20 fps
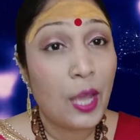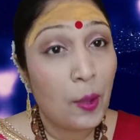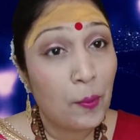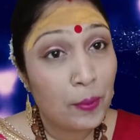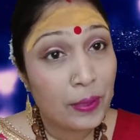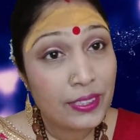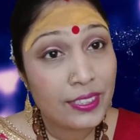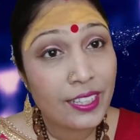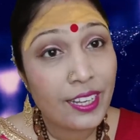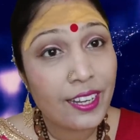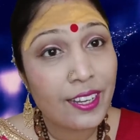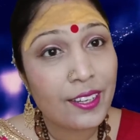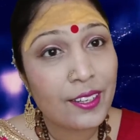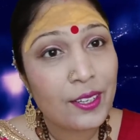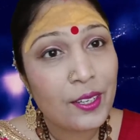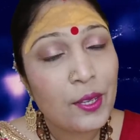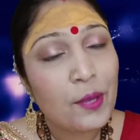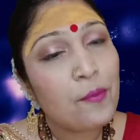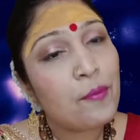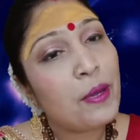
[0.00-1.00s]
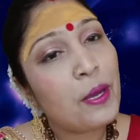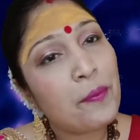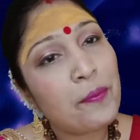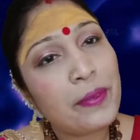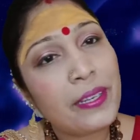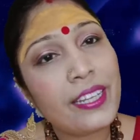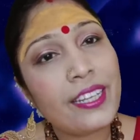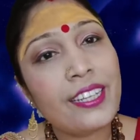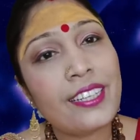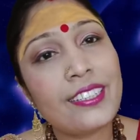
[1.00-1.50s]
क्या पता मैं
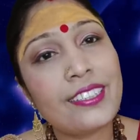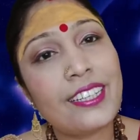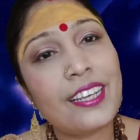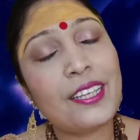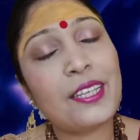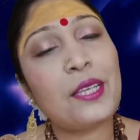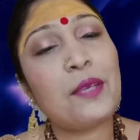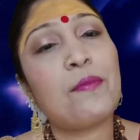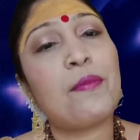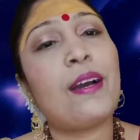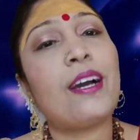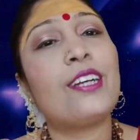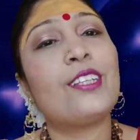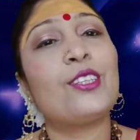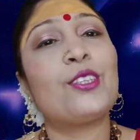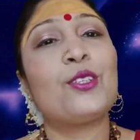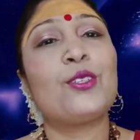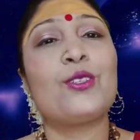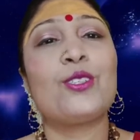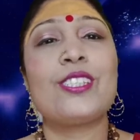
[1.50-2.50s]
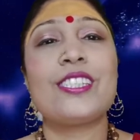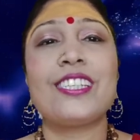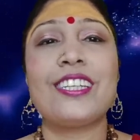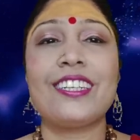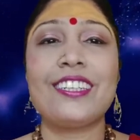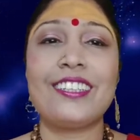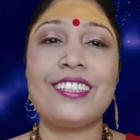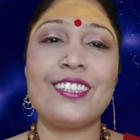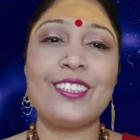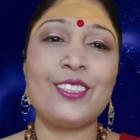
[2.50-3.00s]
अपने हृदय की बात तो उस
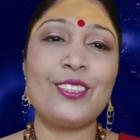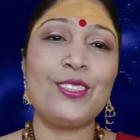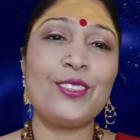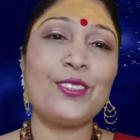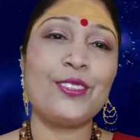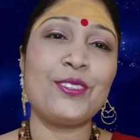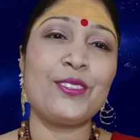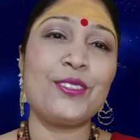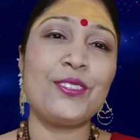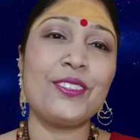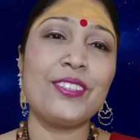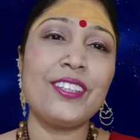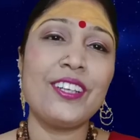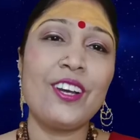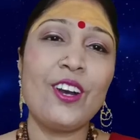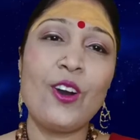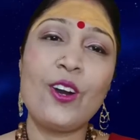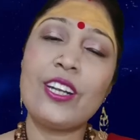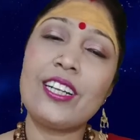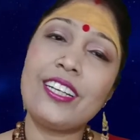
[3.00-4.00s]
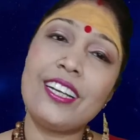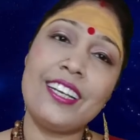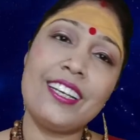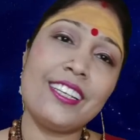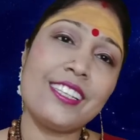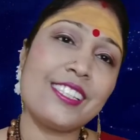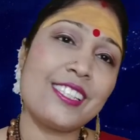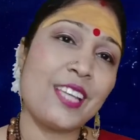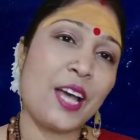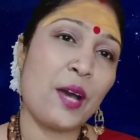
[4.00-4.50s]
तक रख दू और
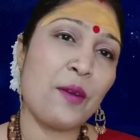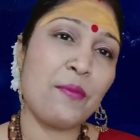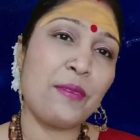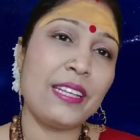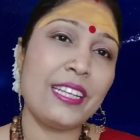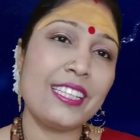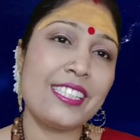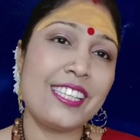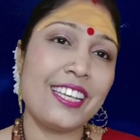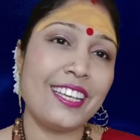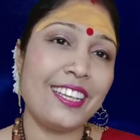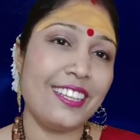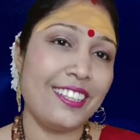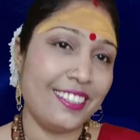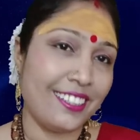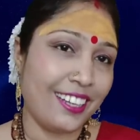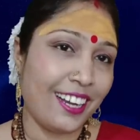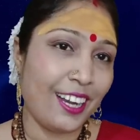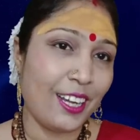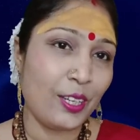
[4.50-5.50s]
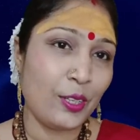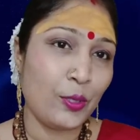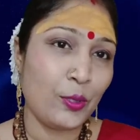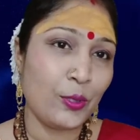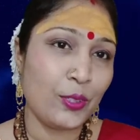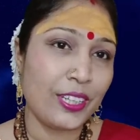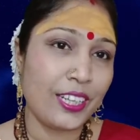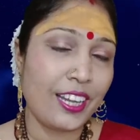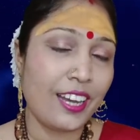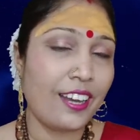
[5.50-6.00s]
कहीं सामने से इनकार
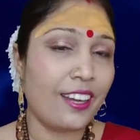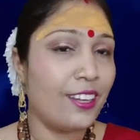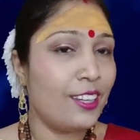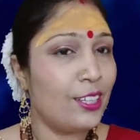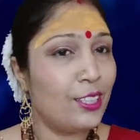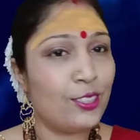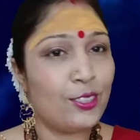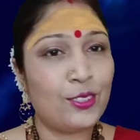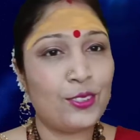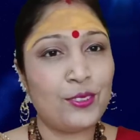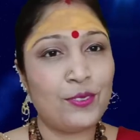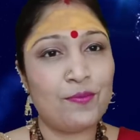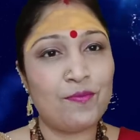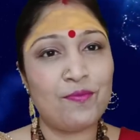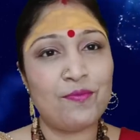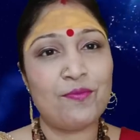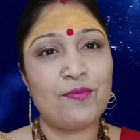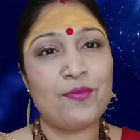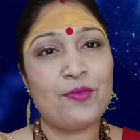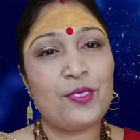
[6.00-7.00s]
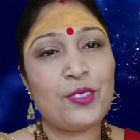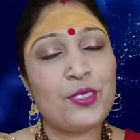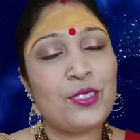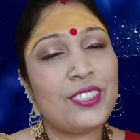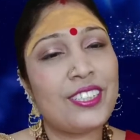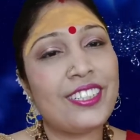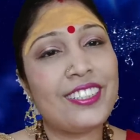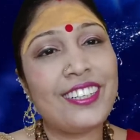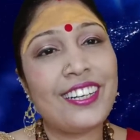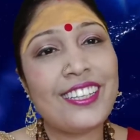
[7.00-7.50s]
हो गया तो
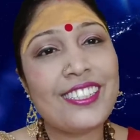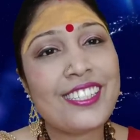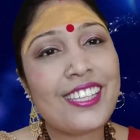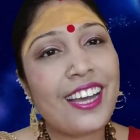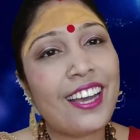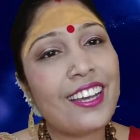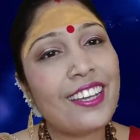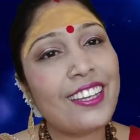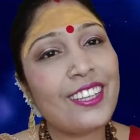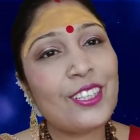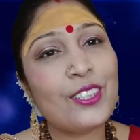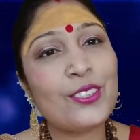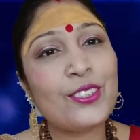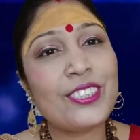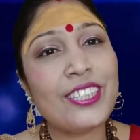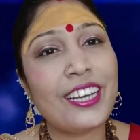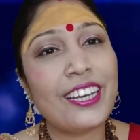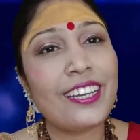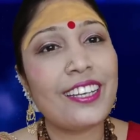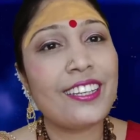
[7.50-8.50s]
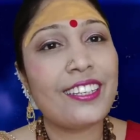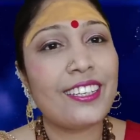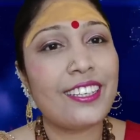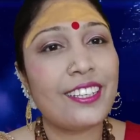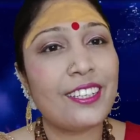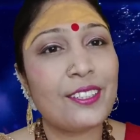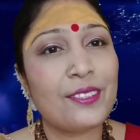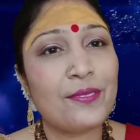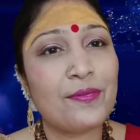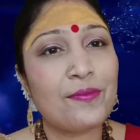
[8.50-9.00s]
जगह हो
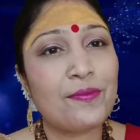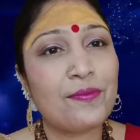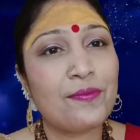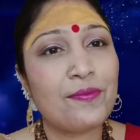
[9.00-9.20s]
जाएगी